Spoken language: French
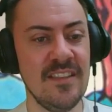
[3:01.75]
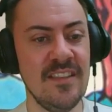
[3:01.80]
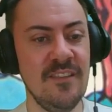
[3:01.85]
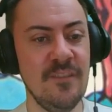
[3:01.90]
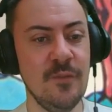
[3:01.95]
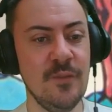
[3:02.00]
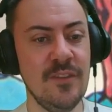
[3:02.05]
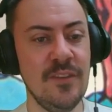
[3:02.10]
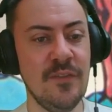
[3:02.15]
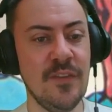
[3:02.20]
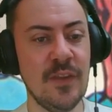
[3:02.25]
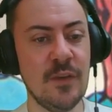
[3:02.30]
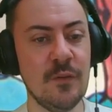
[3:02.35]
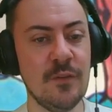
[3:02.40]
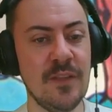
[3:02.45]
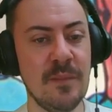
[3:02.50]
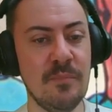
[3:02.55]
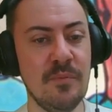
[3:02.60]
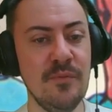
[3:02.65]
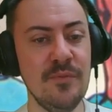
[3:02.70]
un niveau de
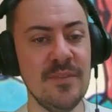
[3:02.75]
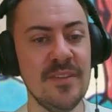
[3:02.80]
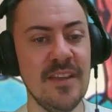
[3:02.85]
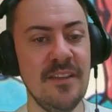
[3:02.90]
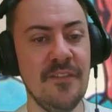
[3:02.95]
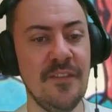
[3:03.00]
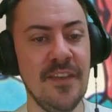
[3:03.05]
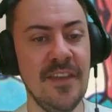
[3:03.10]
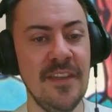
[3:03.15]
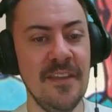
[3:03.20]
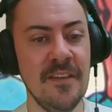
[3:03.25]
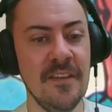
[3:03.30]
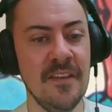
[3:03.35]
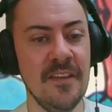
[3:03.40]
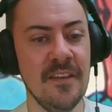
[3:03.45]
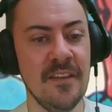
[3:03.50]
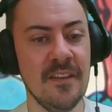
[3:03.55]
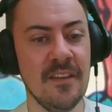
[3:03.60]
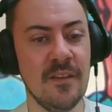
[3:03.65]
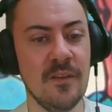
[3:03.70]
difficulté plus élevé,
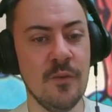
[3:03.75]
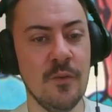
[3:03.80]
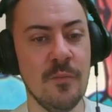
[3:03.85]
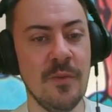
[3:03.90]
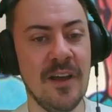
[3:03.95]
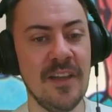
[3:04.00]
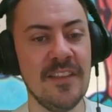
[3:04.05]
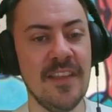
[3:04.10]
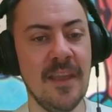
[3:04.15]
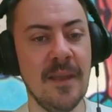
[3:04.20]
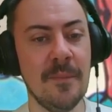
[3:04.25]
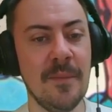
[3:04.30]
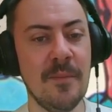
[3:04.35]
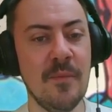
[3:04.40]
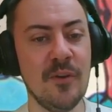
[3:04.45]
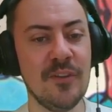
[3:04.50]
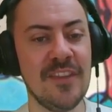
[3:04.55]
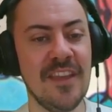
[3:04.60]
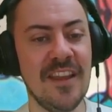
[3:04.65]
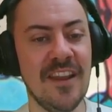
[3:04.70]
le brin d'herbe est
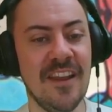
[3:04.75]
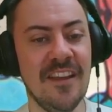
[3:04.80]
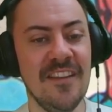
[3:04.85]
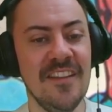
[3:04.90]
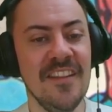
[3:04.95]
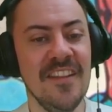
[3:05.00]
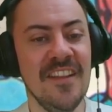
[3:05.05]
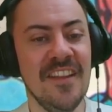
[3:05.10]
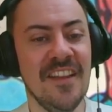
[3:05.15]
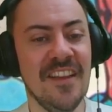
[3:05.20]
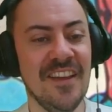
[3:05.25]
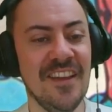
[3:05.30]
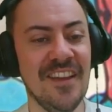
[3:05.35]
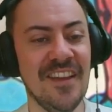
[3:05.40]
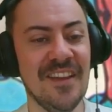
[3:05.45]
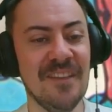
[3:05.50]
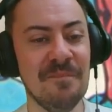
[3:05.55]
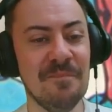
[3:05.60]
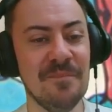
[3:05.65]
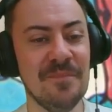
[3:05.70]
mortel.
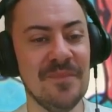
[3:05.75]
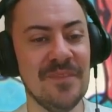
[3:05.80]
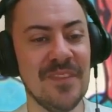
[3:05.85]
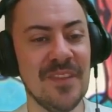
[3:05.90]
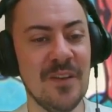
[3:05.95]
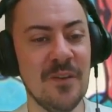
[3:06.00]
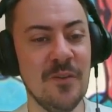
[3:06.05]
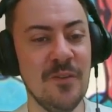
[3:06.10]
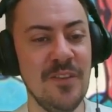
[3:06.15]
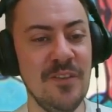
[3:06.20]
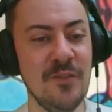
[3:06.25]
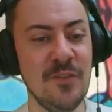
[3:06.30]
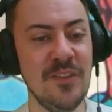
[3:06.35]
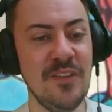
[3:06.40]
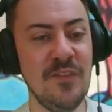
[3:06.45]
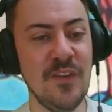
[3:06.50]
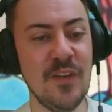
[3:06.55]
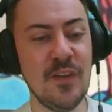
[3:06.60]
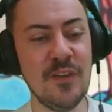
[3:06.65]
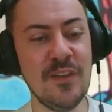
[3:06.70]
Euh, le niveau de
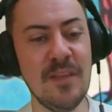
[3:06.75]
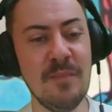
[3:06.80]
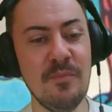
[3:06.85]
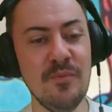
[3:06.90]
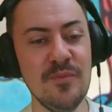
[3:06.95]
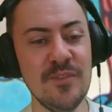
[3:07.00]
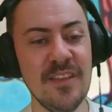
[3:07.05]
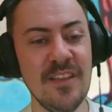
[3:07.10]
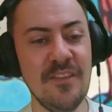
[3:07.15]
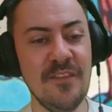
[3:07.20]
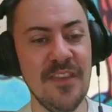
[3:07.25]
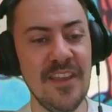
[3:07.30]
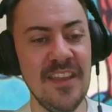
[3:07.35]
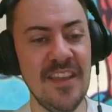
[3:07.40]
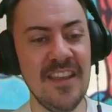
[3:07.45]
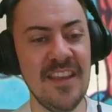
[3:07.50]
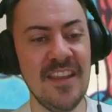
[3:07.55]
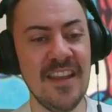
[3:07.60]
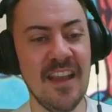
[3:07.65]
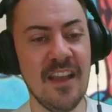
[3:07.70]
difficulté plus
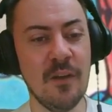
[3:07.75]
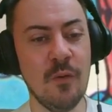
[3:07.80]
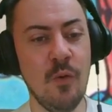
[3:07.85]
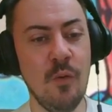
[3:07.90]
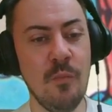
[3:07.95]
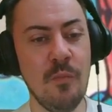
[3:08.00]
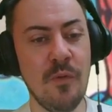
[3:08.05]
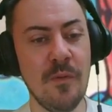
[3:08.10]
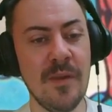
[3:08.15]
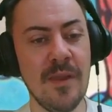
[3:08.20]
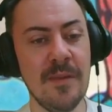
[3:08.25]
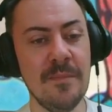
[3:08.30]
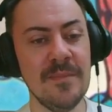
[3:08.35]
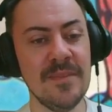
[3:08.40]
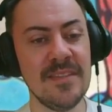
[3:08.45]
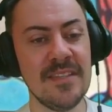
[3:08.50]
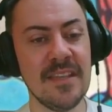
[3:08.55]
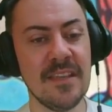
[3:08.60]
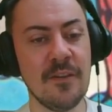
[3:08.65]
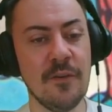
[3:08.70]
élevé, il a un gros
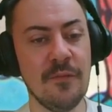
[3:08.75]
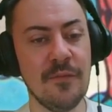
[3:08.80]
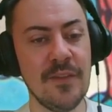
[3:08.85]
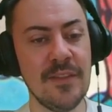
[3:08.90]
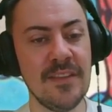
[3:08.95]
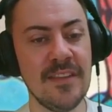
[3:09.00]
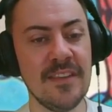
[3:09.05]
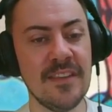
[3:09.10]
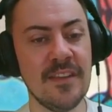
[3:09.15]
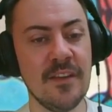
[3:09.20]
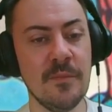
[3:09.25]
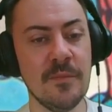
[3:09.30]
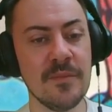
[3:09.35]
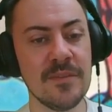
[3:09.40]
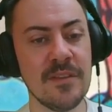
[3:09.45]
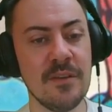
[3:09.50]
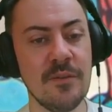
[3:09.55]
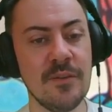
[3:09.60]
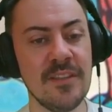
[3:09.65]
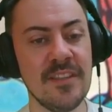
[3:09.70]
problème, c'est qu'en fait il
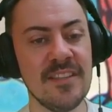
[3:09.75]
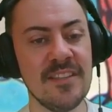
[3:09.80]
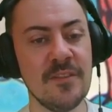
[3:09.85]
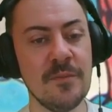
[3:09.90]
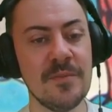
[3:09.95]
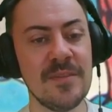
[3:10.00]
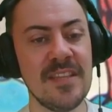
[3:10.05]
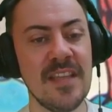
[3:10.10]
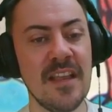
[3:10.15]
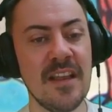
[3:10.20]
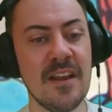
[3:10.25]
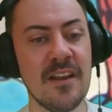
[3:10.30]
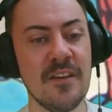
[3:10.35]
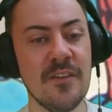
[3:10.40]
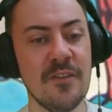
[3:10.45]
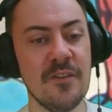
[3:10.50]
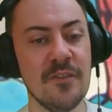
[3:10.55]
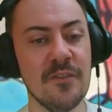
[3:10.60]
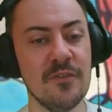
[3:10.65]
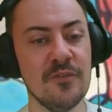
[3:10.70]
commence à avoir des
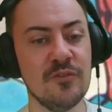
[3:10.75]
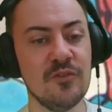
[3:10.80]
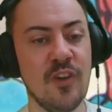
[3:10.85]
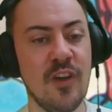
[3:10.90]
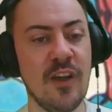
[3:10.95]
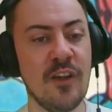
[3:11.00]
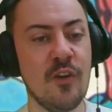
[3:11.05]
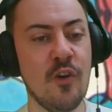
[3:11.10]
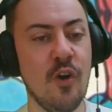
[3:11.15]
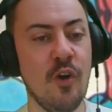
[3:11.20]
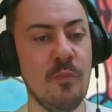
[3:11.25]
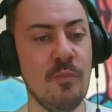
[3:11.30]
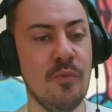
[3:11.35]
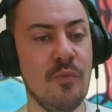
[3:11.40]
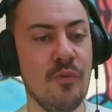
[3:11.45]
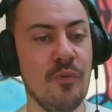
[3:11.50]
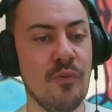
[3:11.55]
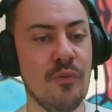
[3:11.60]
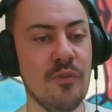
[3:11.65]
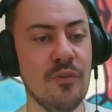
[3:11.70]
obstacles genre un
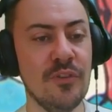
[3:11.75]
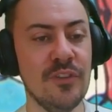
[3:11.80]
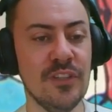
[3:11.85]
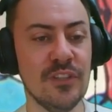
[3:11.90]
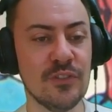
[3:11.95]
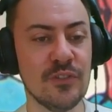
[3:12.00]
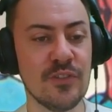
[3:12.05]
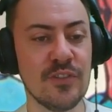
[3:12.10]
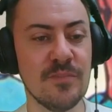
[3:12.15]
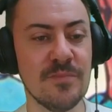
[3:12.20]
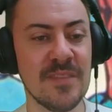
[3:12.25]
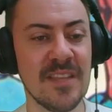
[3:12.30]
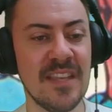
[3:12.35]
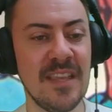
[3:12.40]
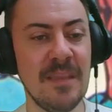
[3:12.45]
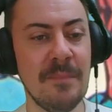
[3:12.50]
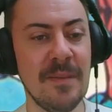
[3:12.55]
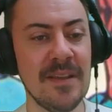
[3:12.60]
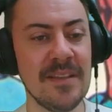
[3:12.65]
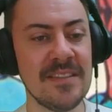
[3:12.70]
corbeau, des choses comme ça
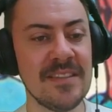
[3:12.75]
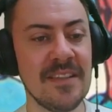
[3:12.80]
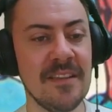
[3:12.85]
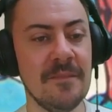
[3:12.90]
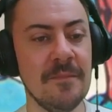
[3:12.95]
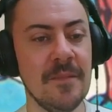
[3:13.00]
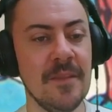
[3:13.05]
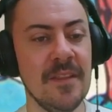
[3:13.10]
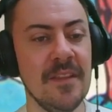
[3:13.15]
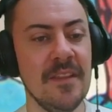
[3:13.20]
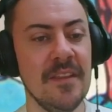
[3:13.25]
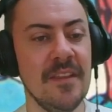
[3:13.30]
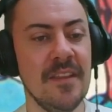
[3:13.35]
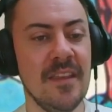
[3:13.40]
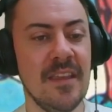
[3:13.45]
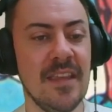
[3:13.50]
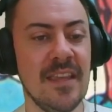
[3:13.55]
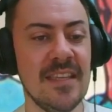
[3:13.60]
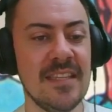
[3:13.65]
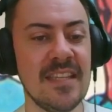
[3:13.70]
qui passent.
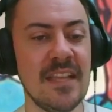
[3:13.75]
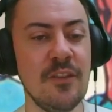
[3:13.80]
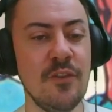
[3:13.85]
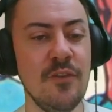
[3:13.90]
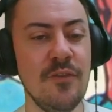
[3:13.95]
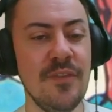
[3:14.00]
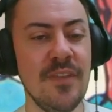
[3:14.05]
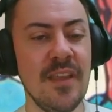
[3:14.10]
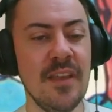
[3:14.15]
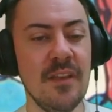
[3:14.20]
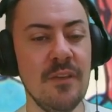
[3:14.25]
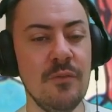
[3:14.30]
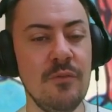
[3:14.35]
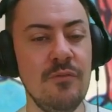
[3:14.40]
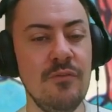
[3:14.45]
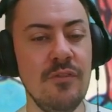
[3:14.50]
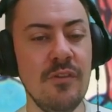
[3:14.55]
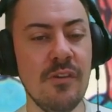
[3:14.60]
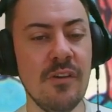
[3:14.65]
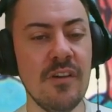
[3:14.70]
Et ça devient
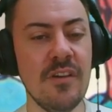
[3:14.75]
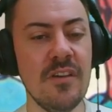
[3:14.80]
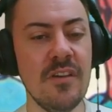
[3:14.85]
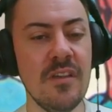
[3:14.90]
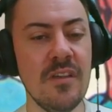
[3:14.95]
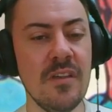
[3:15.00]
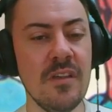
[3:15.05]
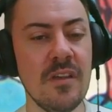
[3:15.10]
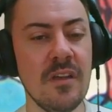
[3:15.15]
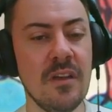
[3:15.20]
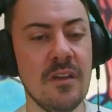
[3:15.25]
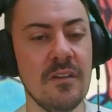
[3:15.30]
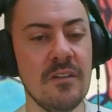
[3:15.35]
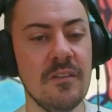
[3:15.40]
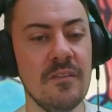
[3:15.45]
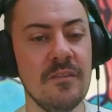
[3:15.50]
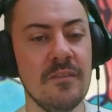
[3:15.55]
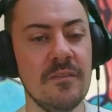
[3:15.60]
une horreur.